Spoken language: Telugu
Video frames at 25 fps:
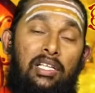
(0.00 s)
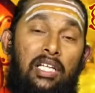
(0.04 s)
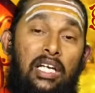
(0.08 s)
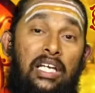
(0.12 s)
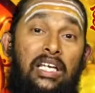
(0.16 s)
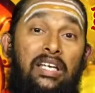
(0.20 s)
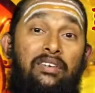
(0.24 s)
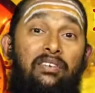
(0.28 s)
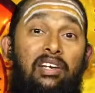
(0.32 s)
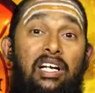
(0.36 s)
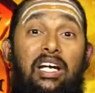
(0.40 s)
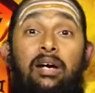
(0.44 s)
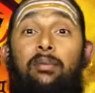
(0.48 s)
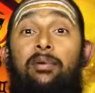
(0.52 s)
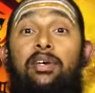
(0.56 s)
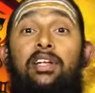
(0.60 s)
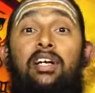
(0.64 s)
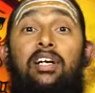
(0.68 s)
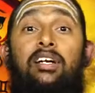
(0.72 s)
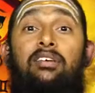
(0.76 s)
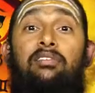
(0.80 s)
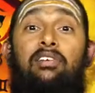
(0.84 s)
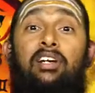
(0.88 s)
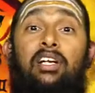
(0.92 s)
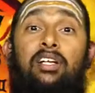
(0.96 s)

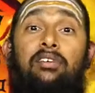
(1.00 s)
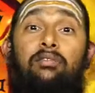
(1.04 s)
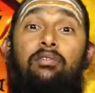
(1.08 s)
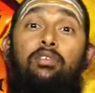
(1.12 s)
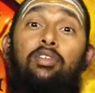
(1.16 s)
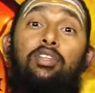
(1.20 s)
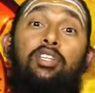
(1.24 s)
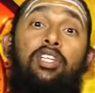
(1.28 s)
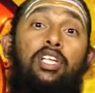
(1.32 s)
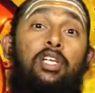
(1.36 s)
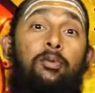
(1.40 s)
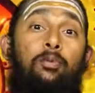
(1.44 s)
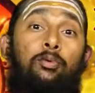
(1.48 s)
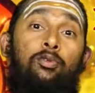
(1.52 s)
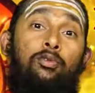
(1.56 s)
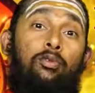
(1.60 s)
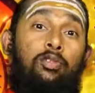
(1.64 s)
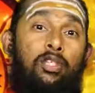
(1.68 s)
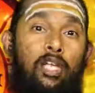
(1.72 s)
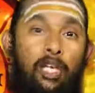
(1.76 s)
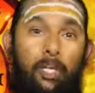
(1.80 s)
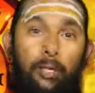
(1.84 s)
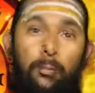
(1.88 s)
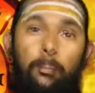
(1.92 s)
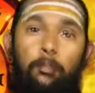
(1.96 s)
దైవికమైనటువంటి వృద్ధిని
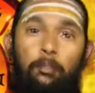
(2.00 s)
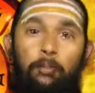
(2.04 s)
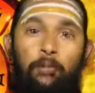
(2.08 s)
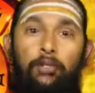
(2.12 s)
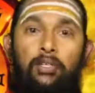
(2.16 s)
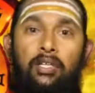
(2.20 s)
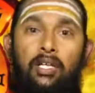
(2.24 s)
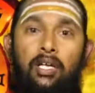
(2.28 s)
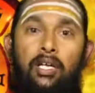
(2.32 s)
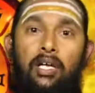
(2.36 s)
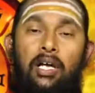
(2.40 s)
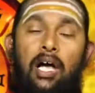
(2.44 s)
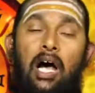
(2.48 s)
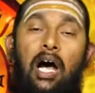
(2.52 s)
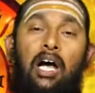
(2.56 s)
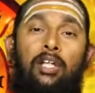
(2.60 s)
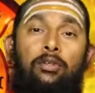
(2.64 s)
పొందుతాయి పొంది